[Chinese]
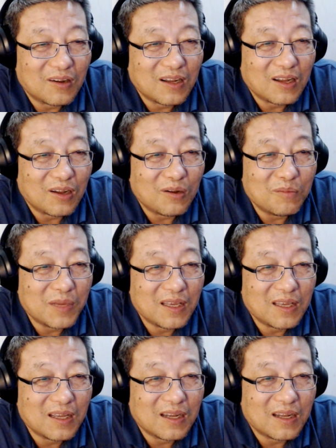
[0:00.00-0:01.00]
好美
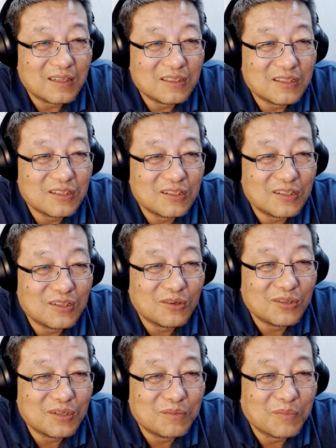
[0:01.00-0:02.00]
呀！形式都
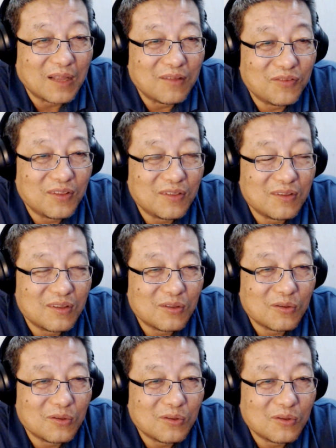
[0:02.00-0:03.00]
是满分，
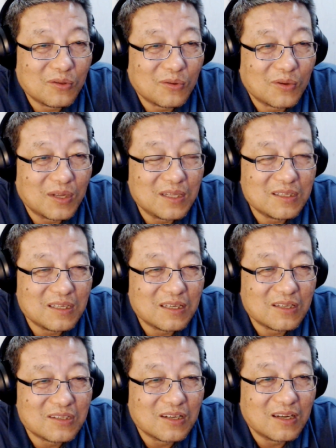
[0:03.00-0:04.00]
团结
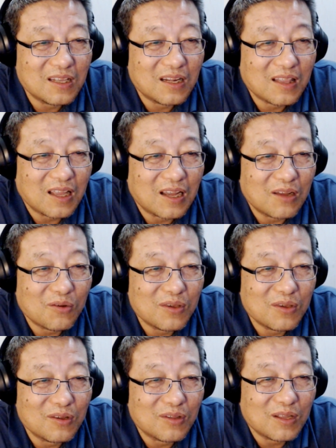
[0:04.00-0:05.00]
胜利的大会
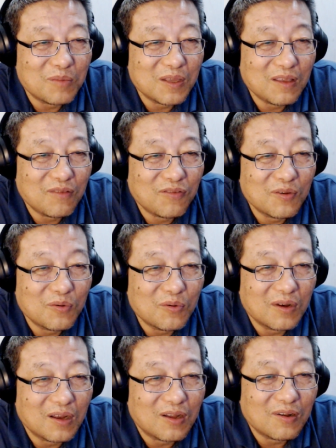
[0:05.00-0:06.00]
有他们一份
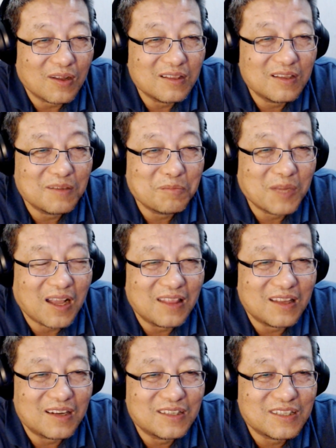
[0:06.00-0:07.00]
功劳。你们干
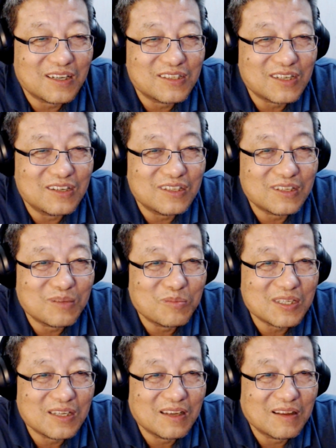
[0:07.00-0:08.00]
点正事儿行不行？